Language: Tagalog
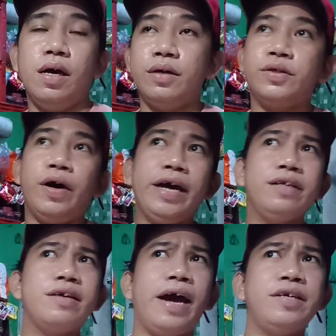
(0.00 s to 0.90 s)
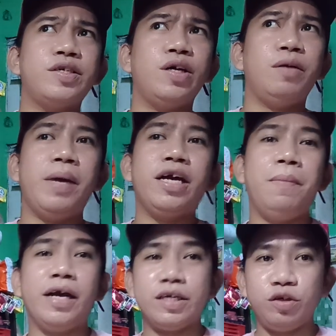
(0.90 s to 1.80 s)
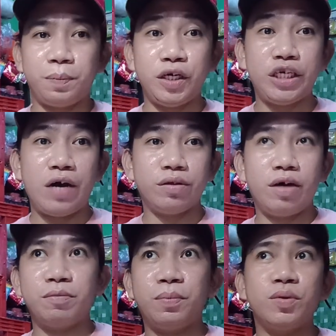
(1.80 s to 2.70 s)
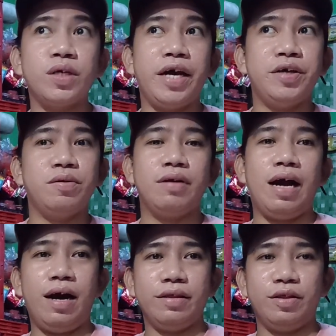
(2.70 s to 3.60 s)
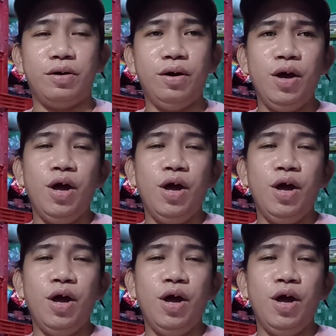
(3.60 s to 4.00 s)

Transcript: So ayan guys, no, mega mega super shoutout po sa inyong lahat, no.